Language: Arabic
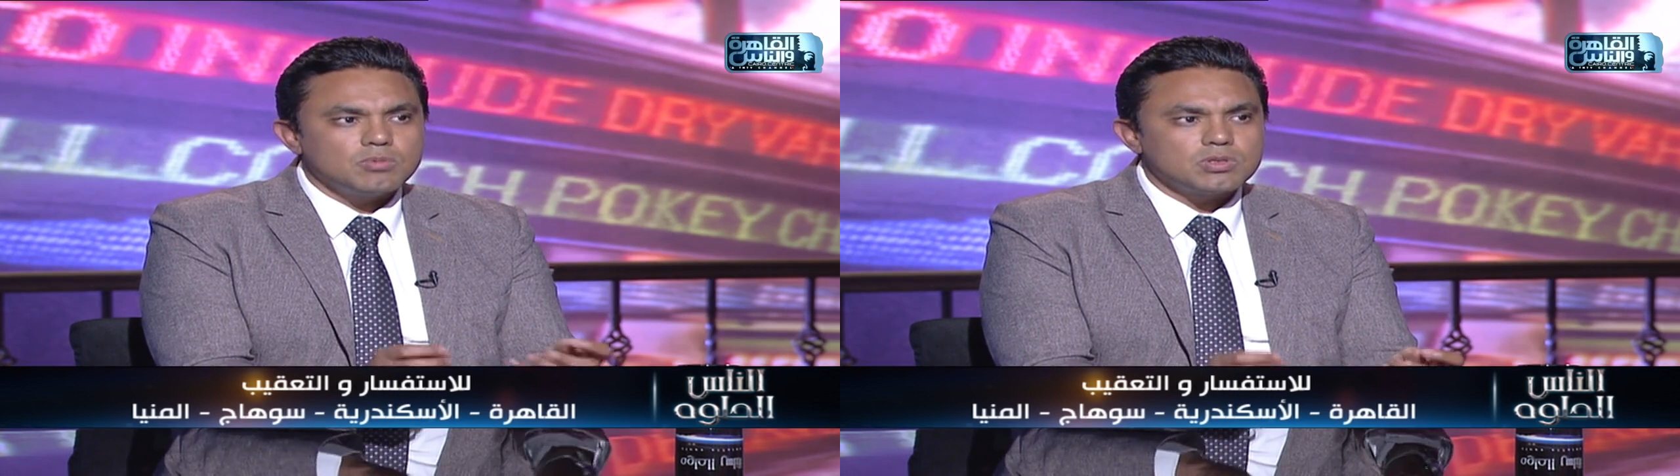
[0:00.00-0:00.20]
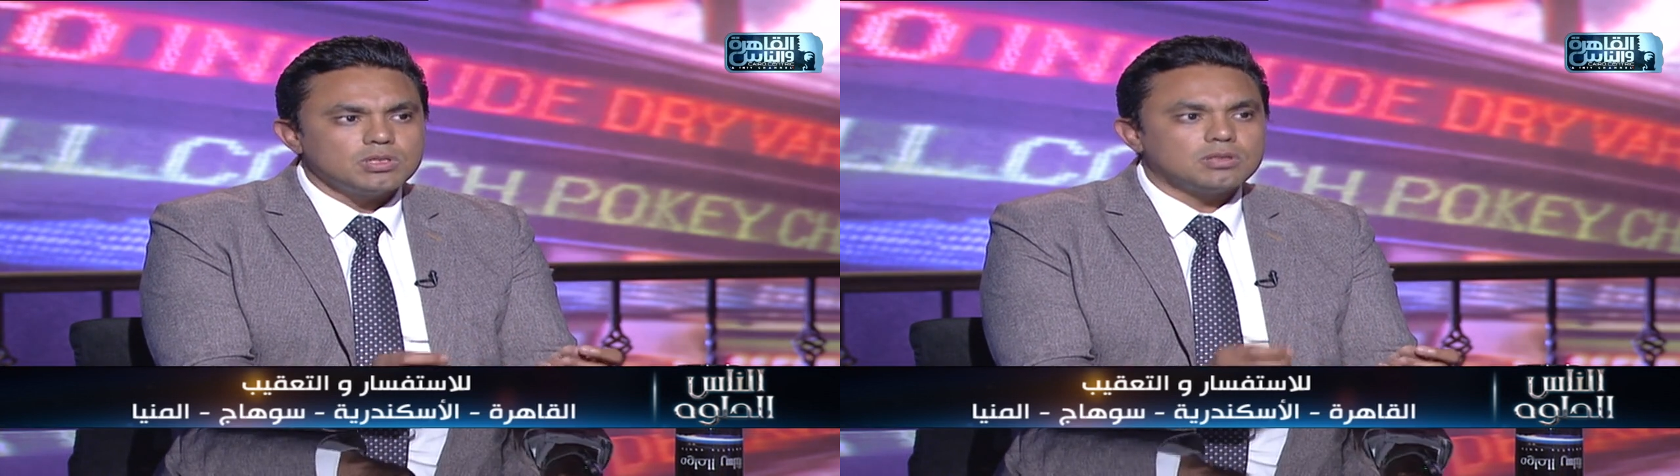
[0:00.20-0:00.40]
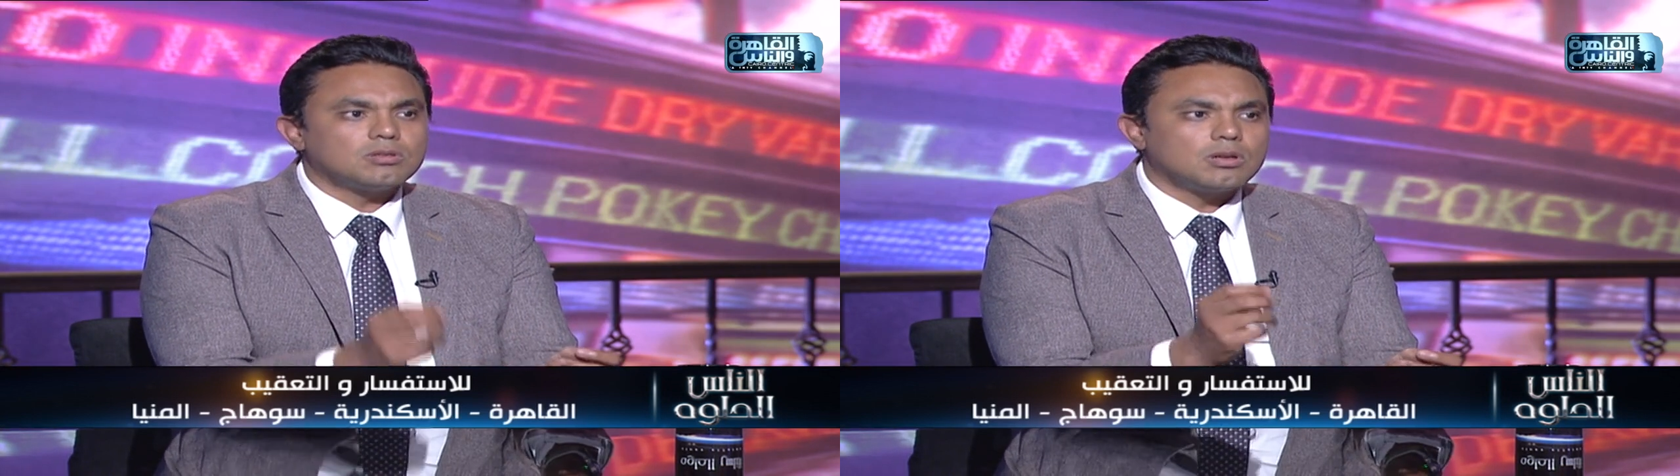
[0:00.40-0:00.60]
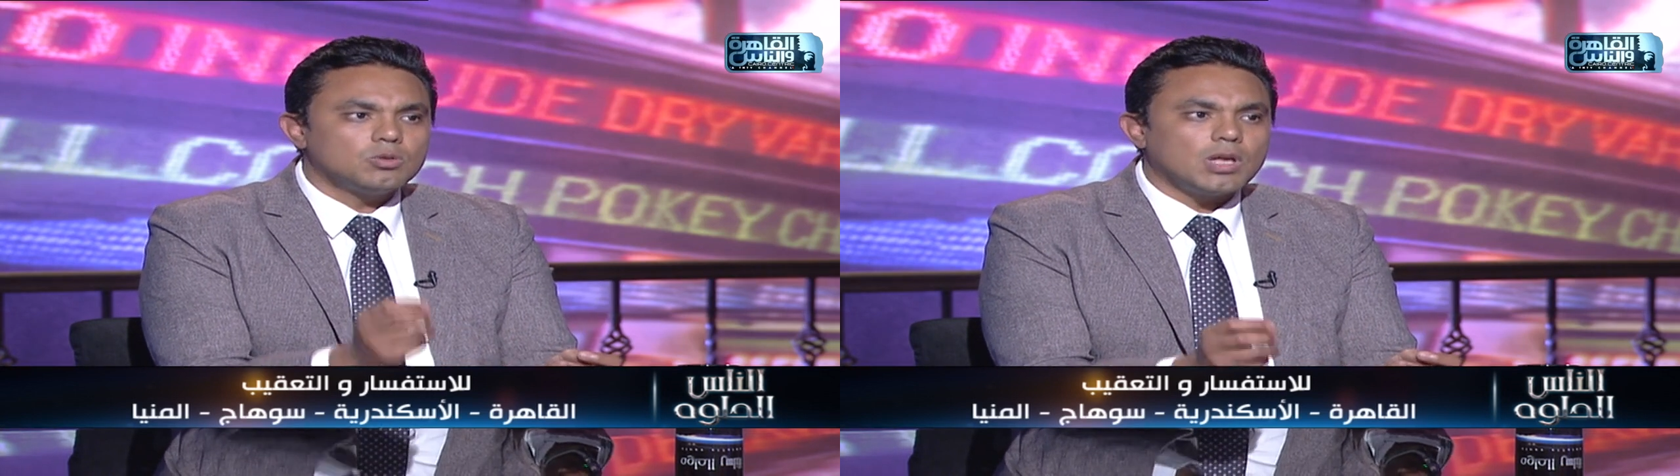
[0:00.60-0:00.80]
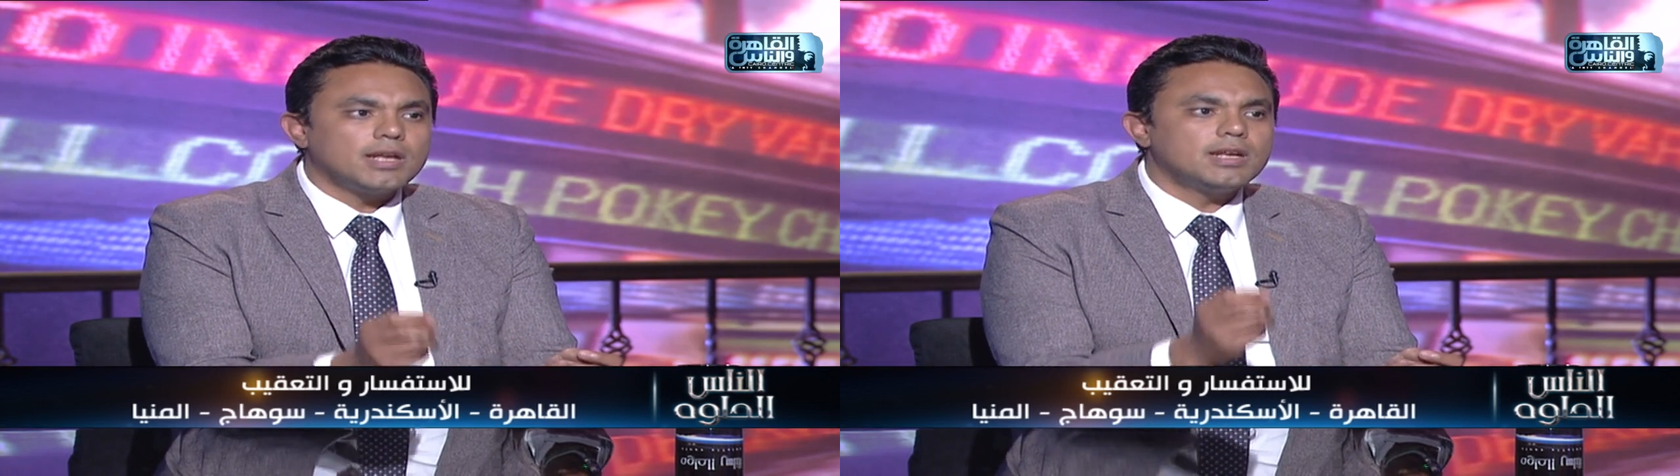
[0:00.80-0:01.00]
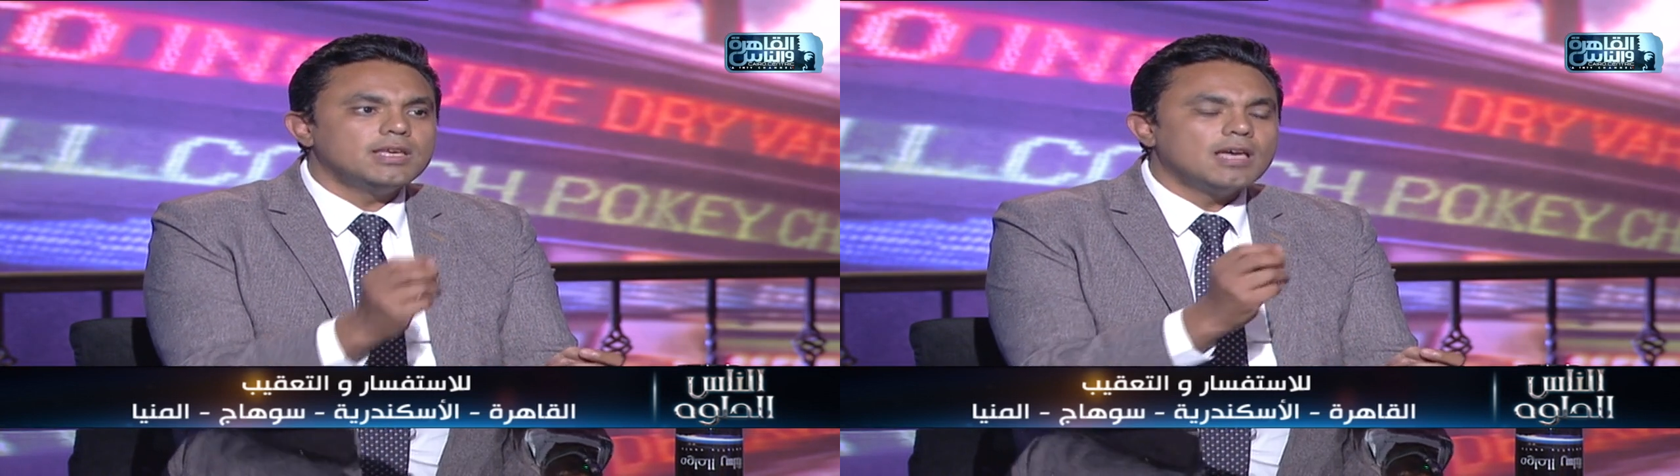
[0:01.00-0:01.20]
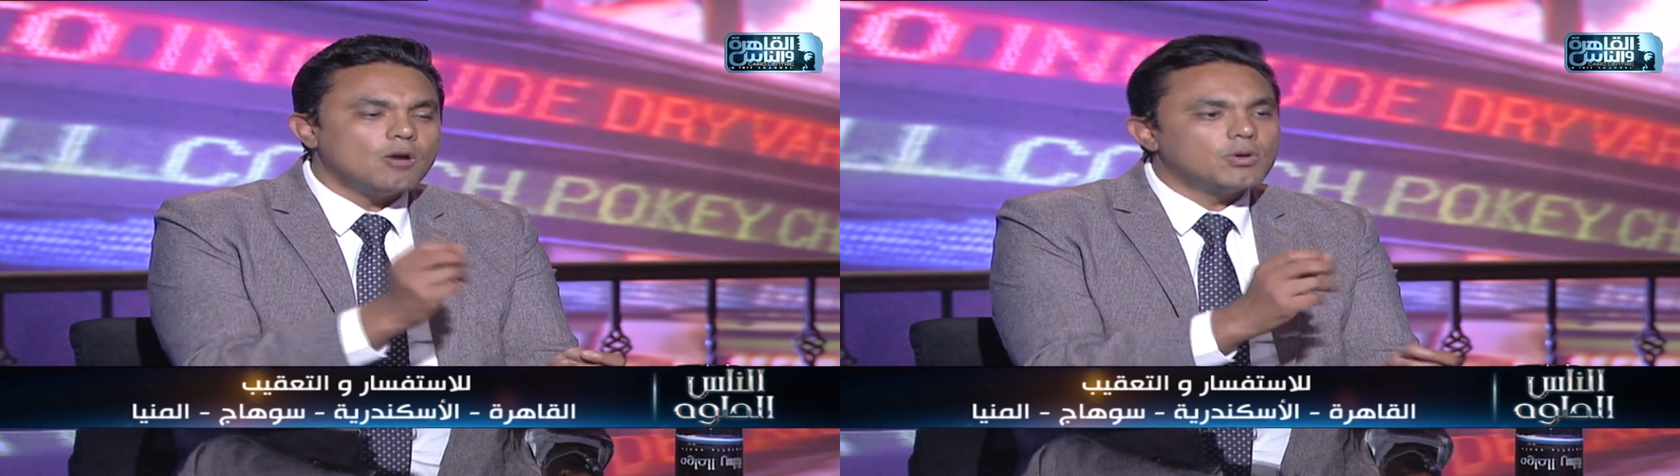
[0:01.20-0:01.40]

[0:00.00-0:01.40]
بسيطه التردد الحراري